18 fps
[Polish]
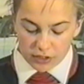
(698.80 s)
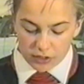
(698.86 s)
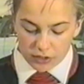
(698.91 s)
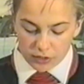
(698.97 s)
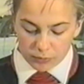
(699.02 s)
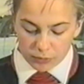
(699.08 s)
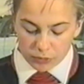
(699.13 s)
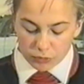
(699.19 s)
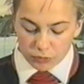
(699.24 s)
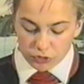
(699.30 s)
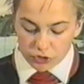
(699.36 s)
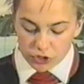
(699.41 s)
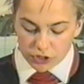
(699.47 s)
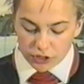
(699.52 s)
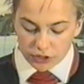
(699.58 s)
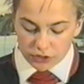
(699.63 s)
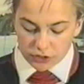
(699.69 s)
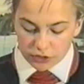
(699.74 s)

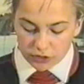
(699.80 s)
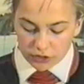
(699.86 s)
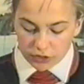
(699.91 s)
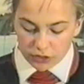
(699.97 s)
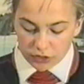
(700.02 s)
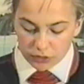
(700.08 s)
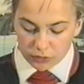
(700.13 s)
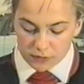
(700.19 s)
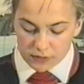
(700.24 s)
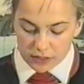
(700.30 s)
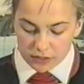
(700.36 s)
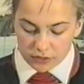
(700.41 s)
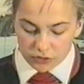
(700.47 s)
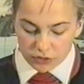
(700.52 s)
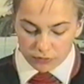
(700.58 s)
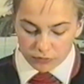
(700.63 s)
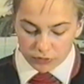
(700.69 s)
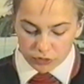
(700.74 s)
Podłączenie tych kilkuset
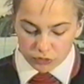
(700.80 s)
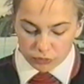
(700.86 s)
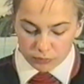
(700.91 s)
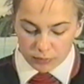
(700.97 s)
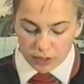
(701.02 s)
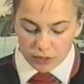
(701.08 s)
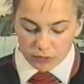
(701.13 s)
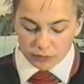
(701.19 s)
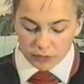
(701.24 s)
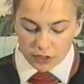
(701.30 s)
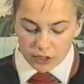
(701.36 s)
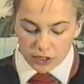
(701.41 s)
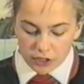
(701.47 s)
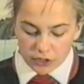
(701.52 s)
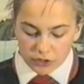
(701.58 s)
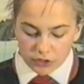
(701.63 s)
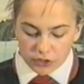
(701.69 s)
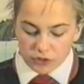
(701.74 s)
nowych numerów
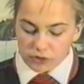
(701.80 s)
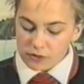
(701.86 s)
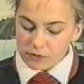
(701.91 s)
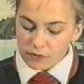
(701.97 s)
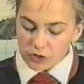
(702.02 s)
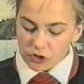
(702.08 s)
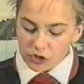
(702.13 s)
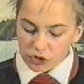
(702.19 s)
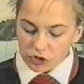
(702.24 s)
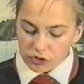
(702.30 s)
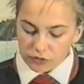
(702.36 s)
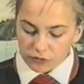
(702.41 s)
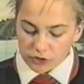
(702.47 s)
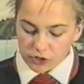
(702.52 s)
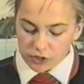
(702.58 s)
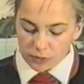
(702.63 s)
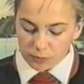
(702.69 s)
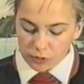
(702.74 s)
nie rozwiąże
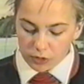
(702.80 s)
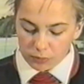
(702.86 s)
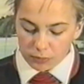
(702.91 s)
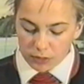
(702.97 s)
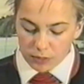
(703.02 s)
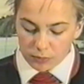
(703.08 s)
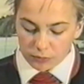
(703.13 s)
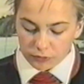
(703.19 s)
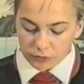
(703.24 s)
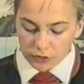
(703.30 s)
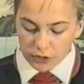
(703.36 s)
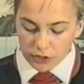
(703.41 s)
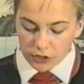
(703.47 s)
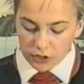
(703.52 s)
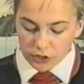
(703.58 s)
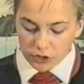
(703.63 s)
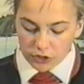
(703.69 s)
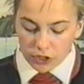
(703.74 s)
oczywiście problemów
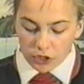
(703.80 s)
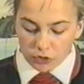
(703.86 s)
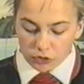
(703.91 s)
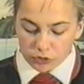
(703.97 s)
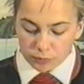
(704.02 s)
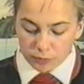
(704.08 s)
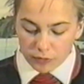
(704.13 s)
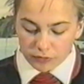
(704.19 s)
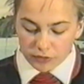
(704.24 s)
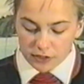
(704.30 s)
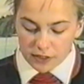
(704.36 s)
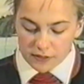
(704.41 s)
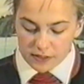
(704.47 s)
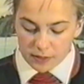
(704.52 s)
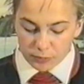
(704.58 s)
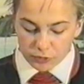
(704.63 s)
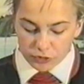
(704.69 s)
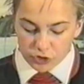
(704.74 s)
i nie odpowie na
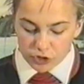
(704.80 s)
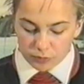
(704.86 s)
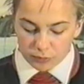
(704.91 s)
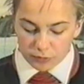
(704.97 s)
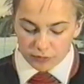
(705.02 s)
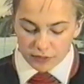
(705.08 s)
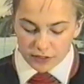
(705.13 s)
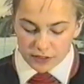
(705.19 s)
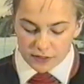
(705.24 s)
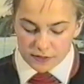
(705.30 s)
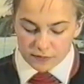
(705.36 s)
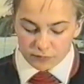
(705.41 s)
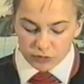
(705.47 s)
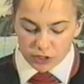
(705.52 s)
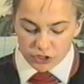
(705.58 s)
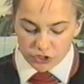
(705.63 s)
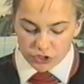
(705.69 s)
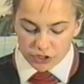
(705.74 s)
zapotrzebowanie,
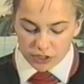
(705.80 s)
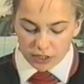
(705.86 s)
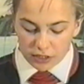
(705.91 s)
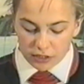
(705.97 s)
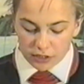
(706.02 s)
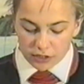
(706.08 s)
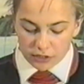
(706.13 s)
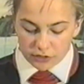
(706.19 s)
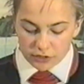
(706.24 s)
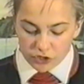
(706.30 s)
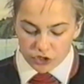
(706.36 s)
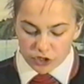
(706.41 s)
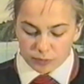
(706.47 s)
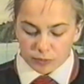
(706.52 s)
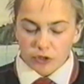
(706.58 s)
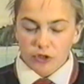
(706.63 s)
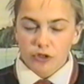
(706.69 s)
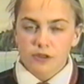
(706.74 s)
zwłaszcza na
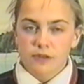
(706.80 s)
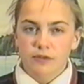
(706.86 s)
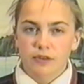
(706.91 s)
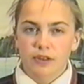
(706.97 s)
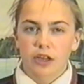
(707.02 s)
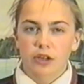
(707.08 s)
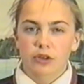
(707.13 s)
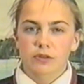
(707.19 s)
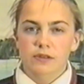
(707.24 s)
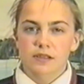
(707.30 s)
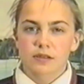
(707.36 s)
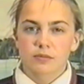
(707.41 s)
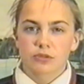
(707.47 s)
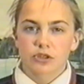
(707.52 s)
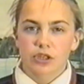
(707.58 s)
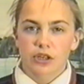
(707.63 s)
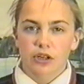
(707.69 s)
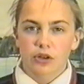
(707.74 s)
szybko rozwijającym
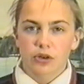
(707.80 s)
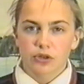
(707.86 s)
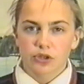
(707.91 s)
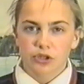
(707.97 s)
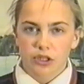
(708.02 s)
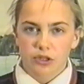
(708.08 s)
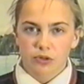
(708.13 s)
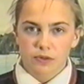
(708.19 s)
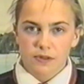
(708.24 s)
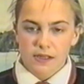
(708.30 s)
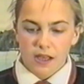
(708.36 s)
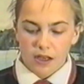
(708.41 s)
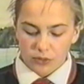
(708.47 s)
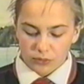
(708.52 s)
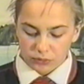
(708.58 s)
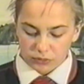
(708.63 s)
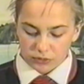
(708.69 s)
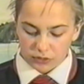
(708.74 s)
się osiedlu
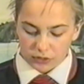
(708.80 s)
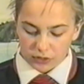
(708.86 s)
Zachód.